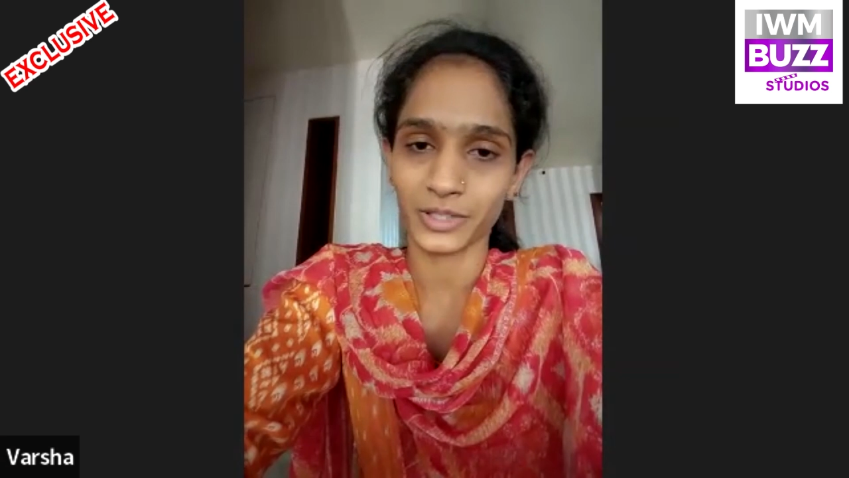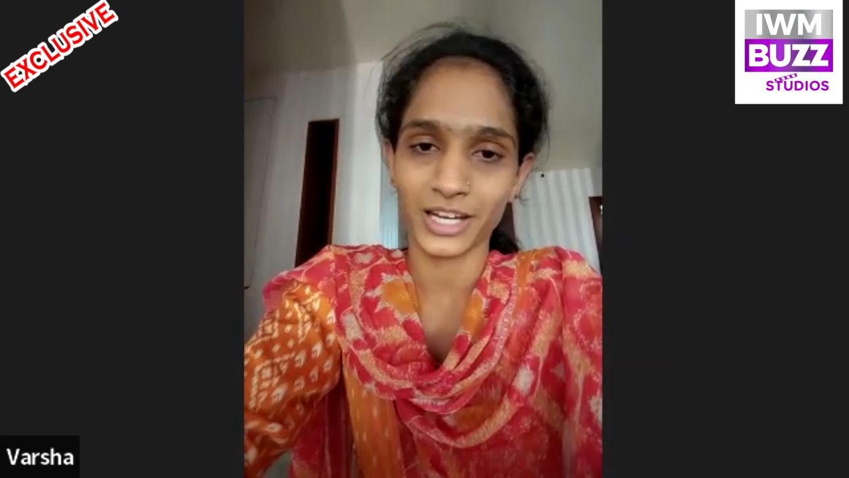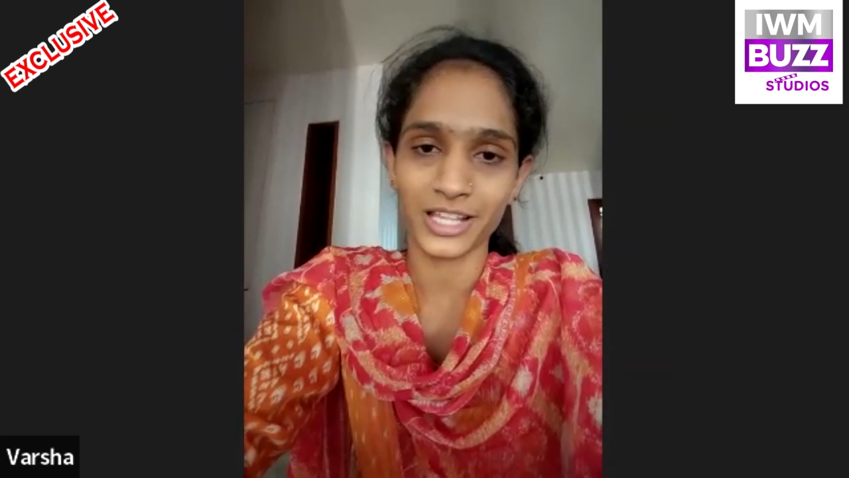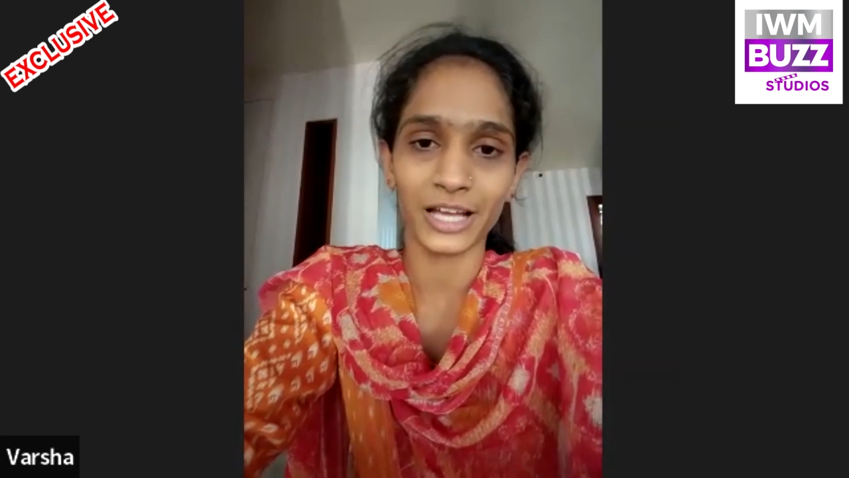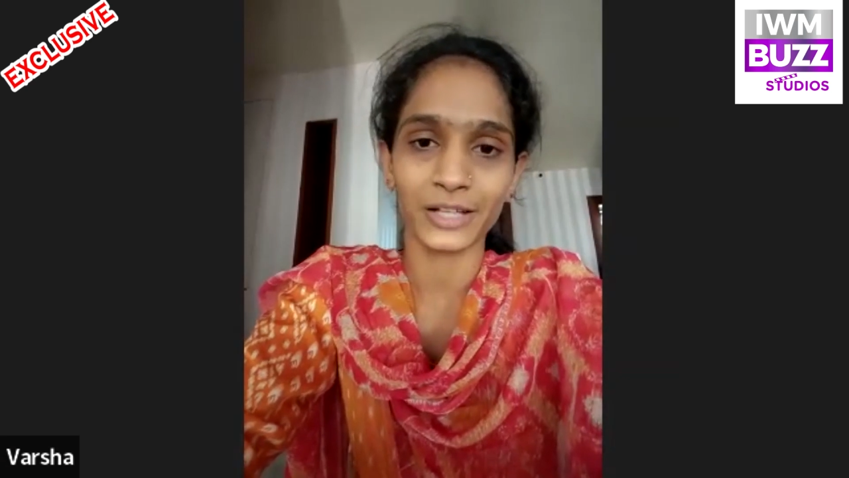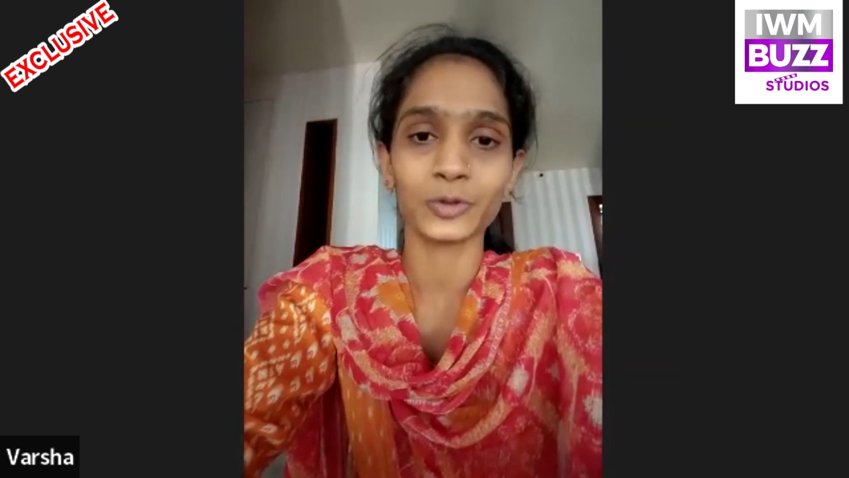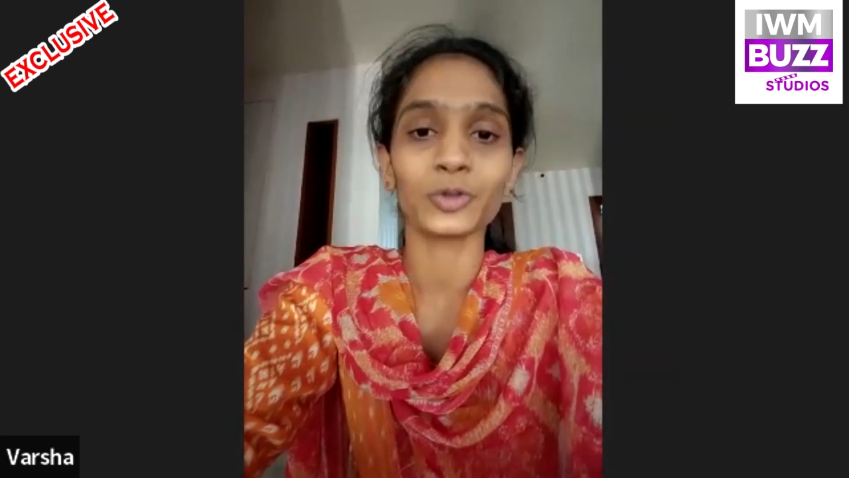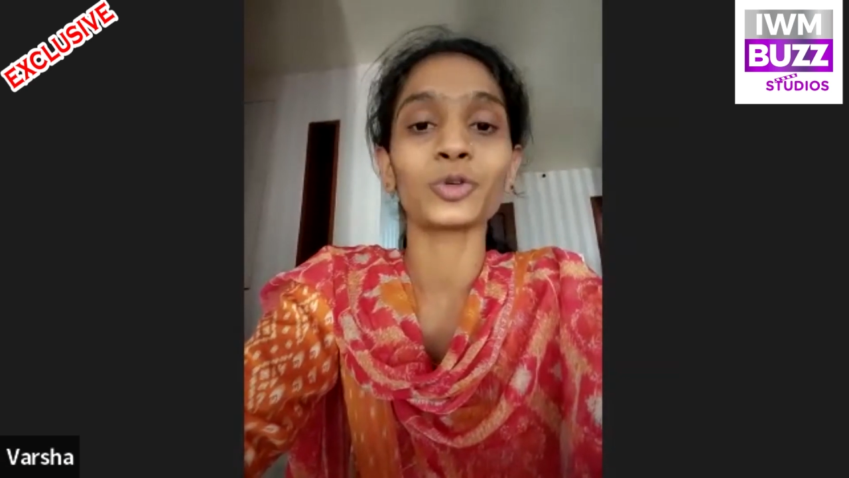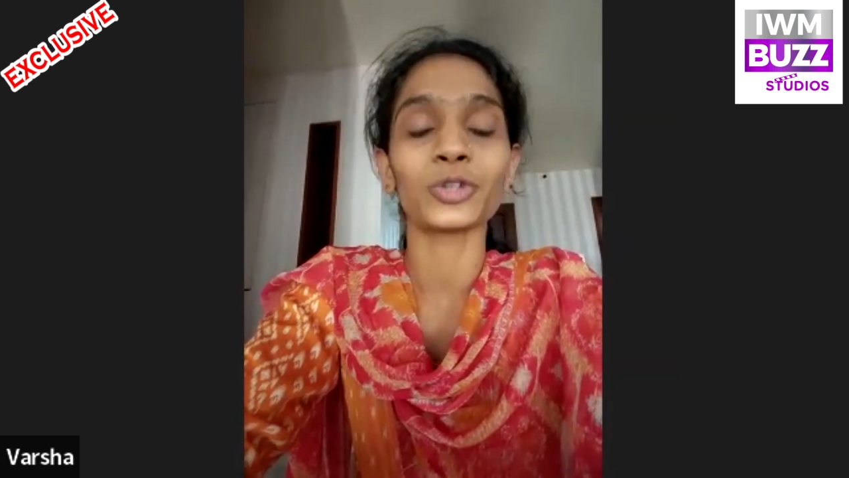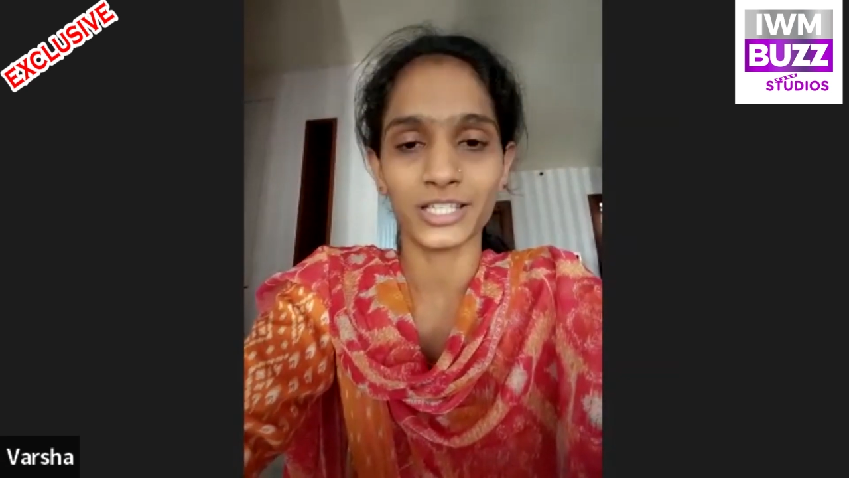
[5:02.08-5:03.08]
तेरे साथ हूँ तो
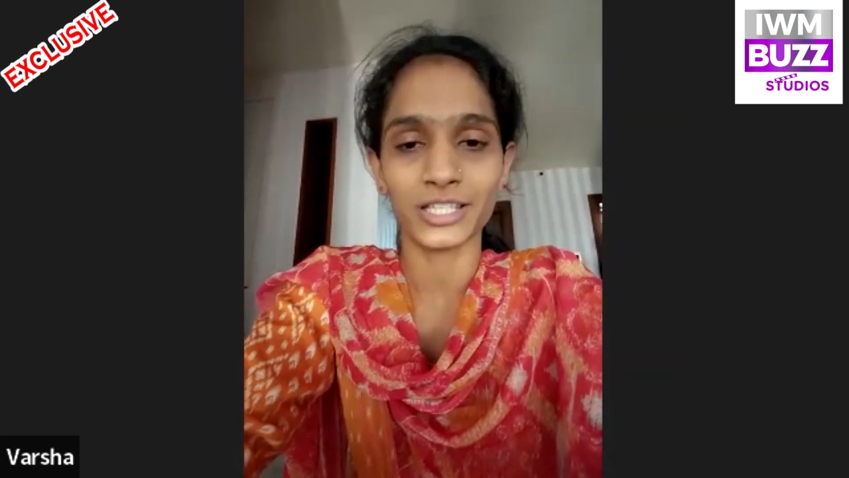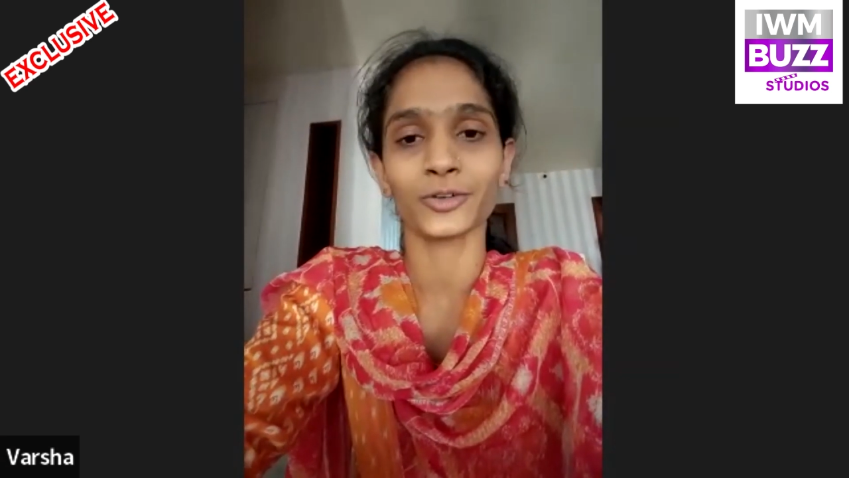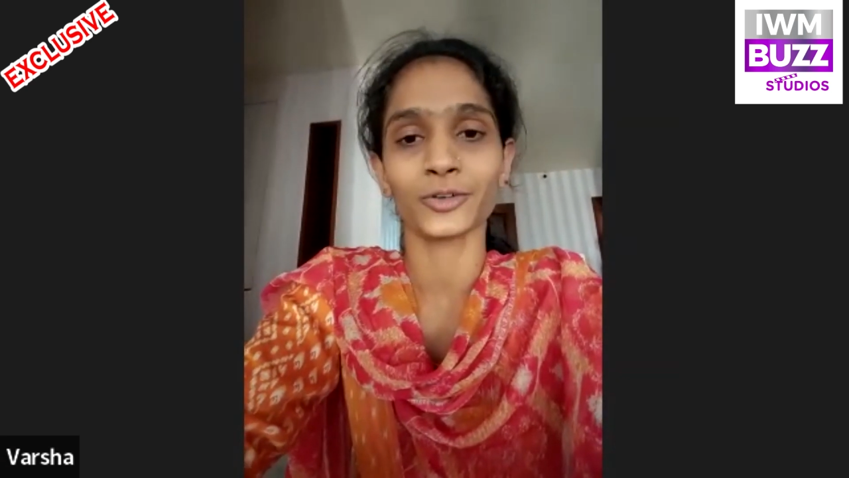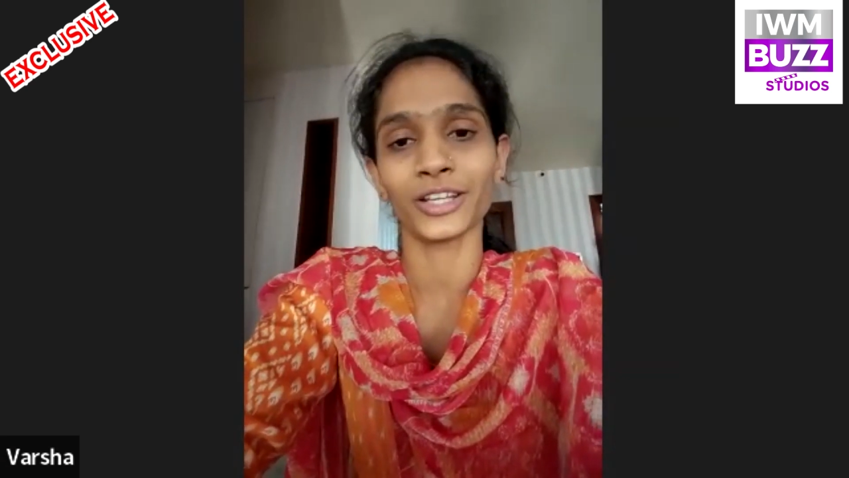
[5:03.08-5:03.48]
तू टेंशन क्यों